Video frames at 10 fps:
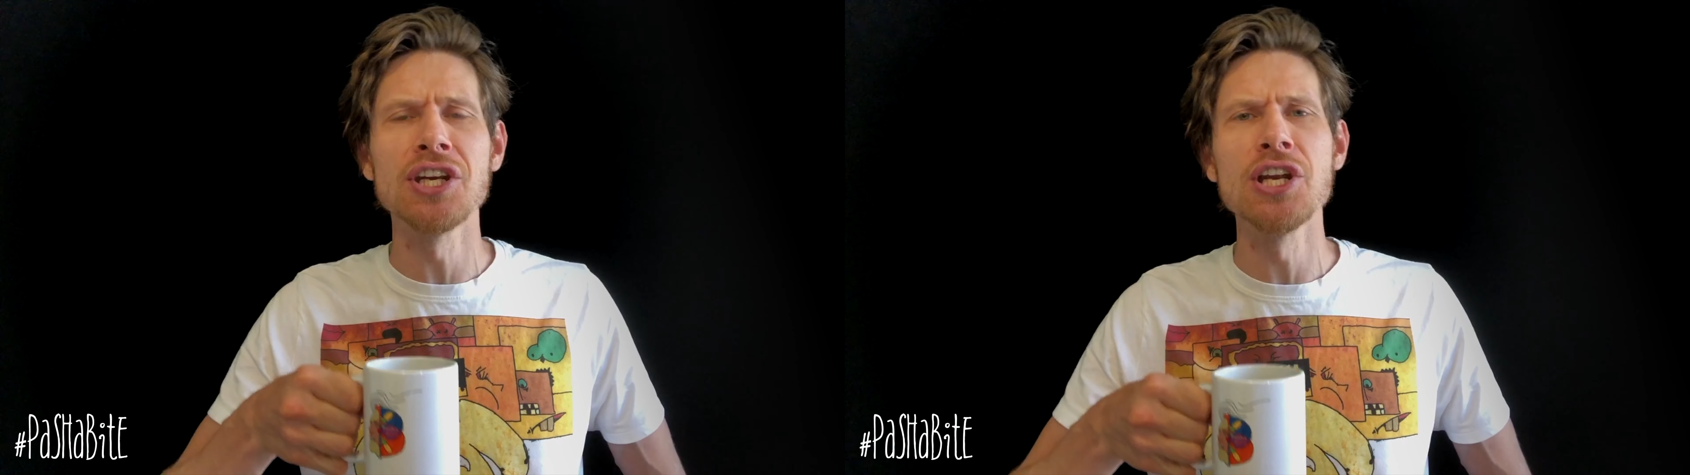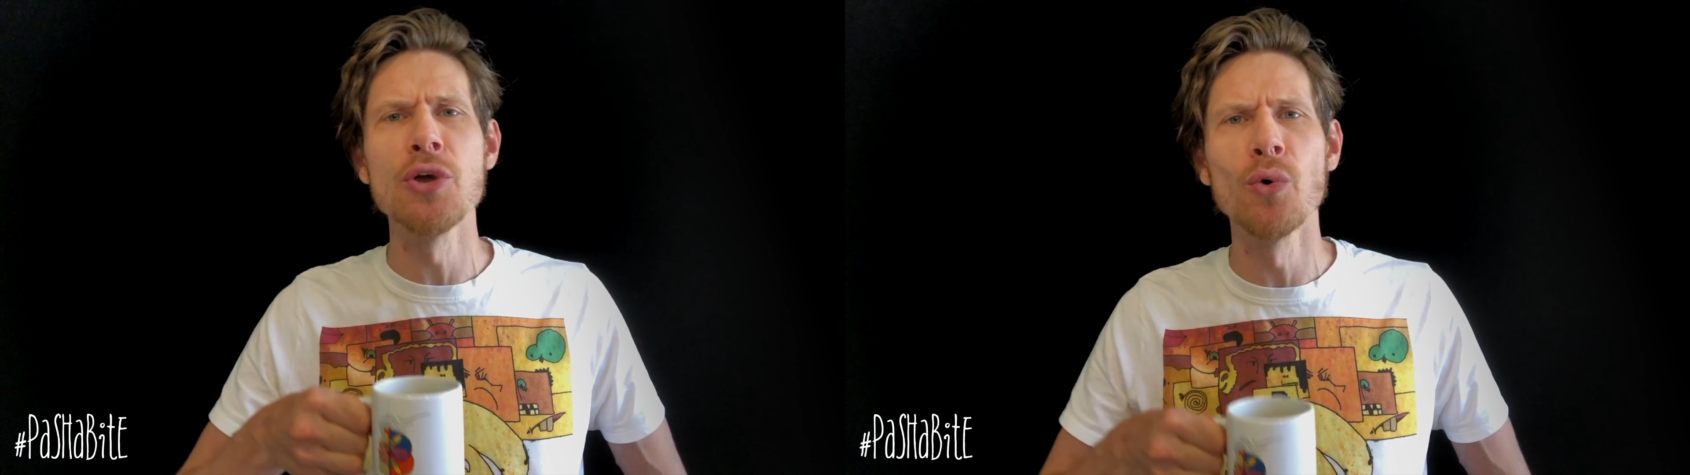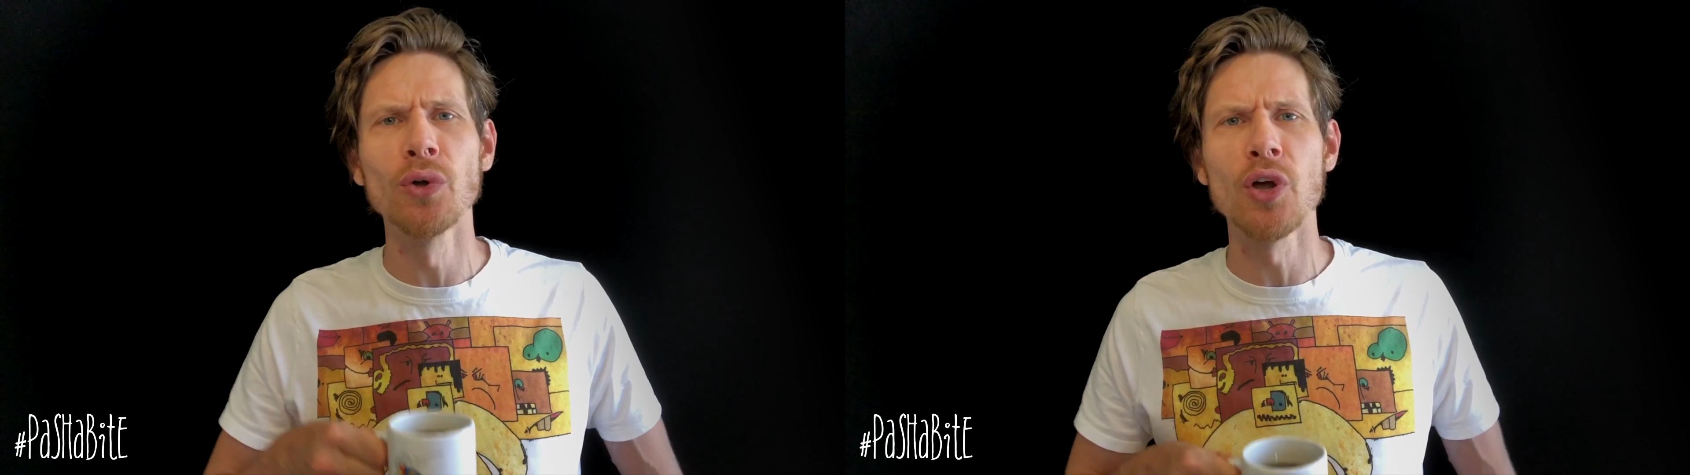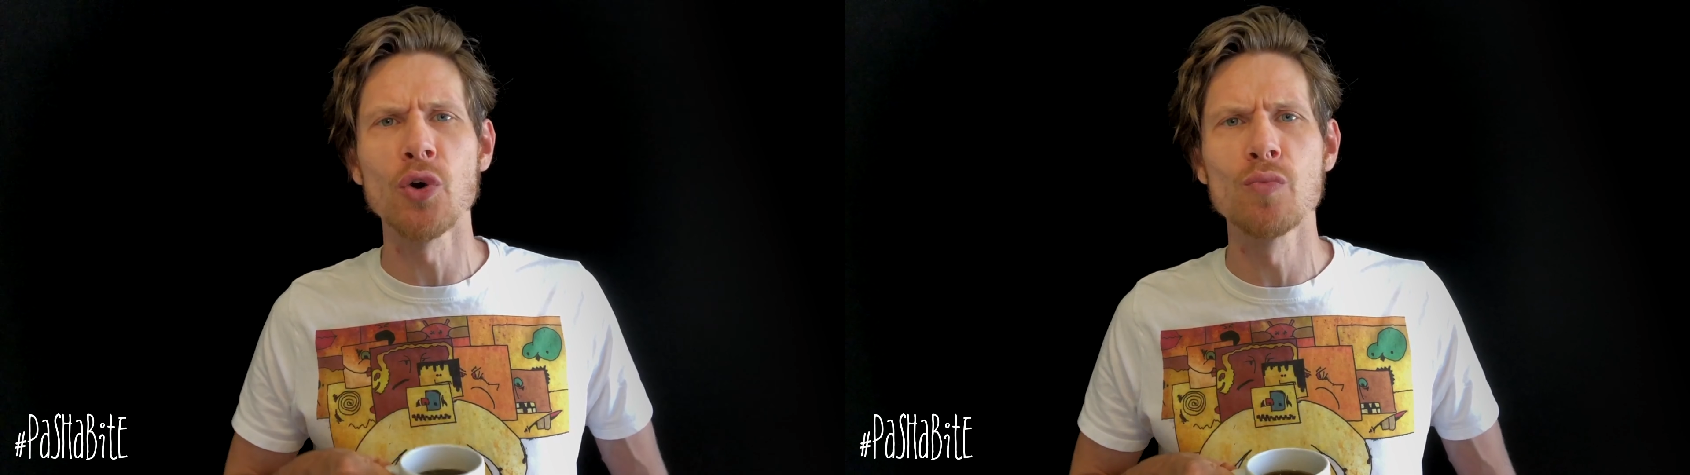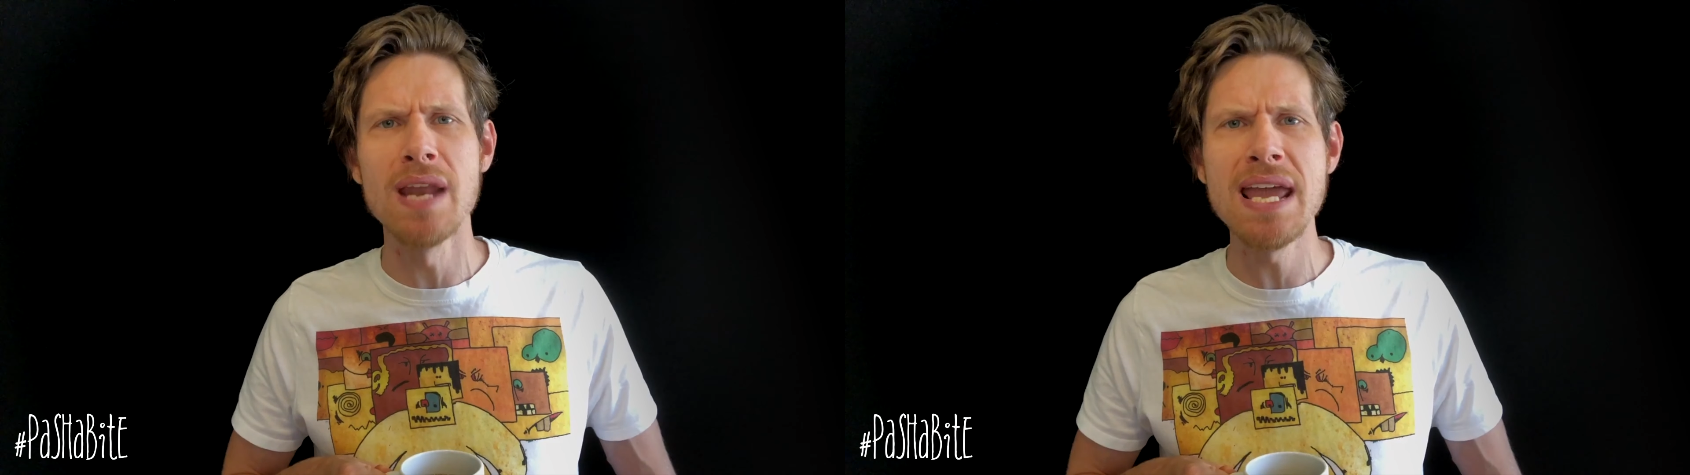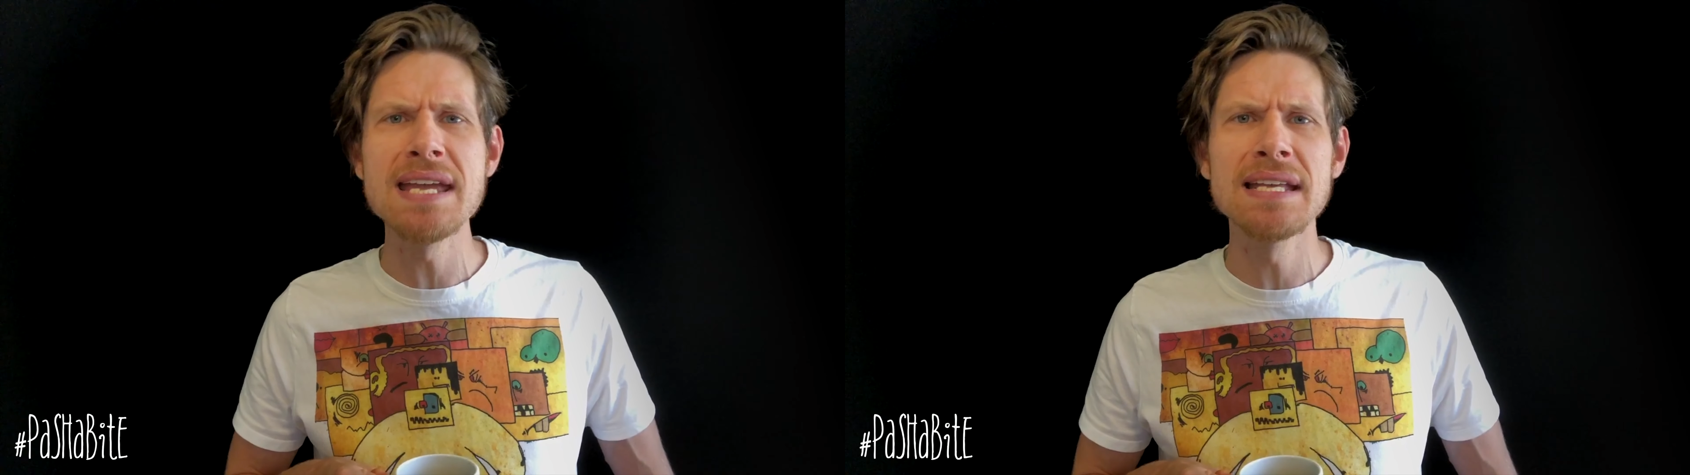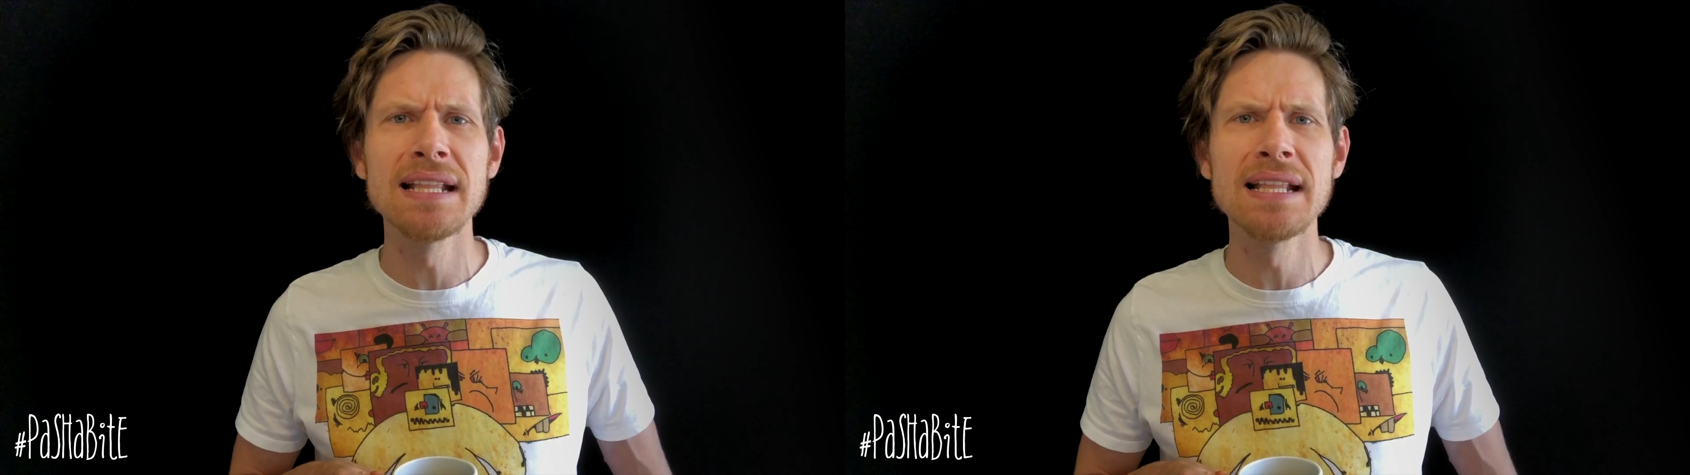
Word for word: триллиона рублей